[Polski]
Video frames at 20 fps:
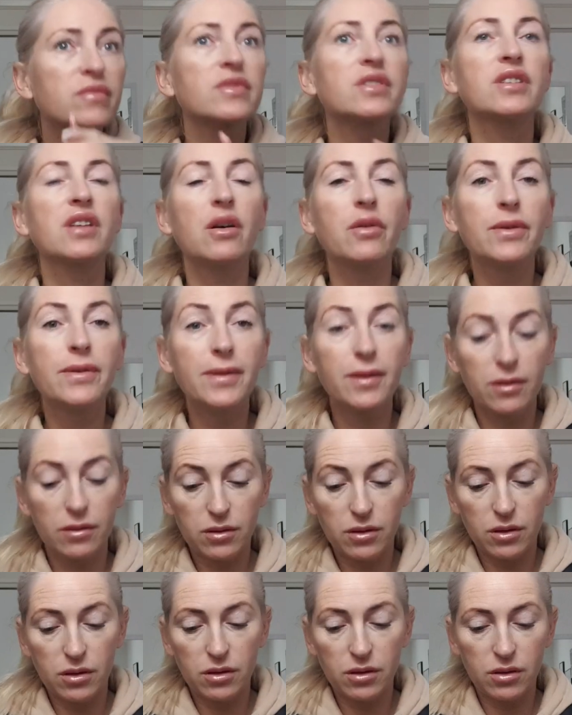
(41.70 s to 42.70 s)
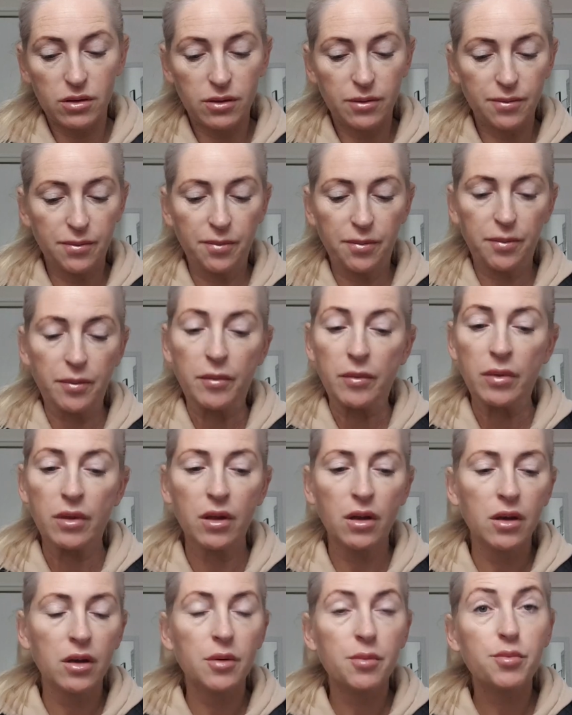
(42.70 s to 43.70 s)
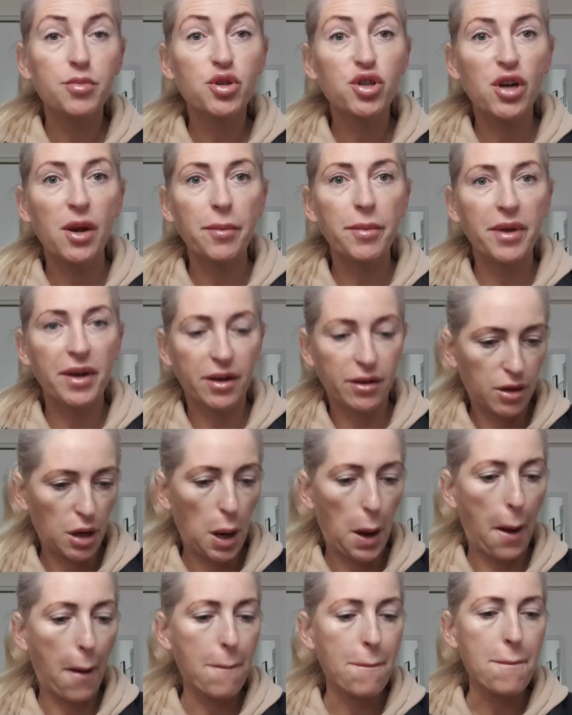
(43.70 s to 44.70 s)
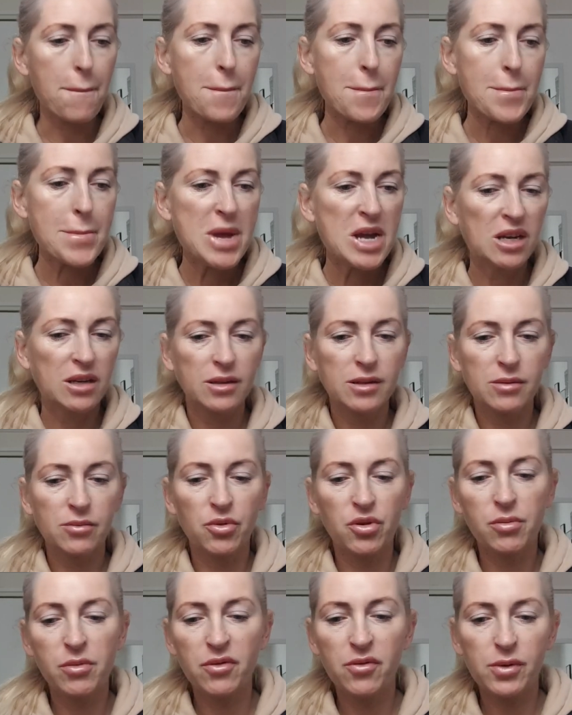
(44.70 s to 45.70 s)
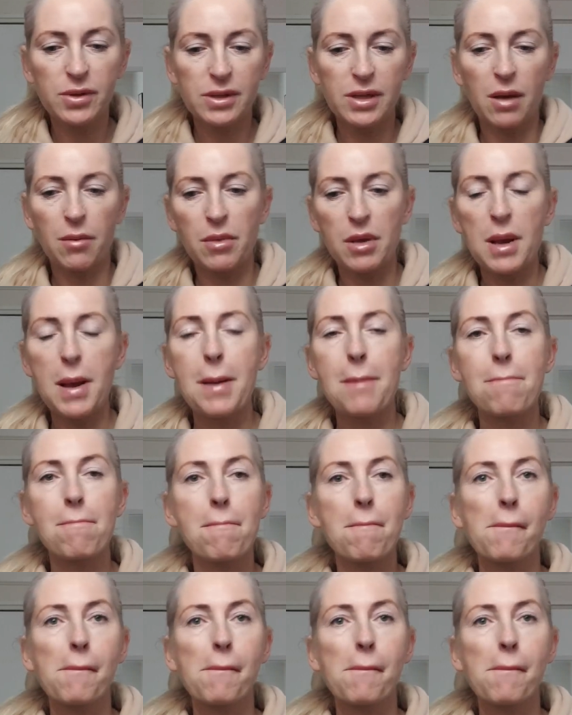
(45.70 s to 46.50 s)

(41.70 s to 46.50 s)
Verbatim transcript: cały ten przebieg z moimi włosami